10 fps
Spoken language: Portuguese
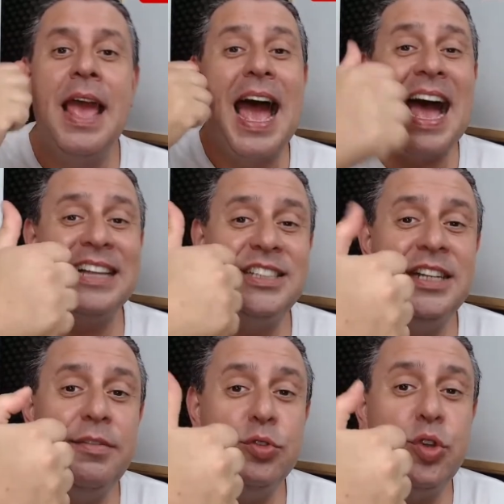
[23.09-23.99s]

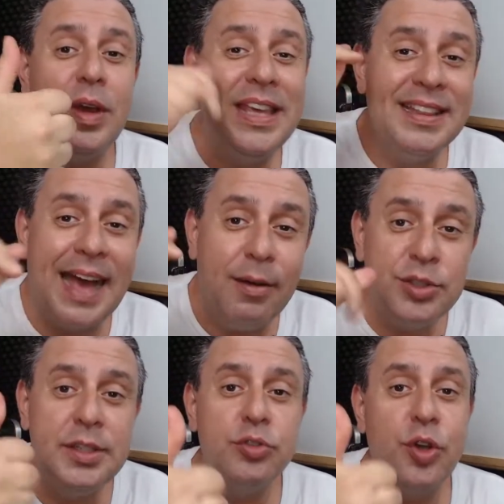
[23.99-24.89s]
ative o joinha, dá o
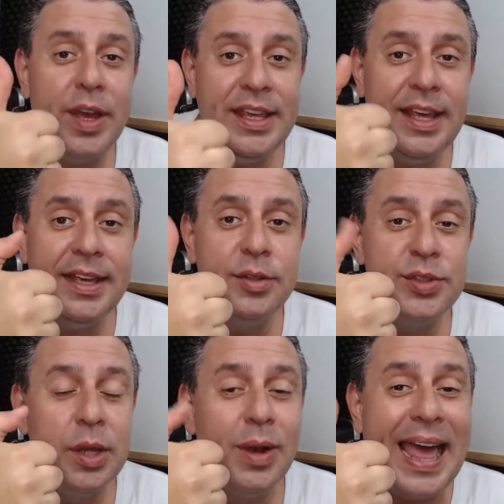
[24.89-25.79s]
seu joinha aí, o
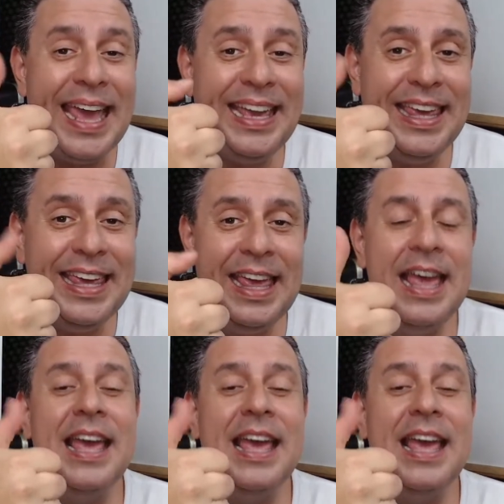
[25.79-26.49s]
seu like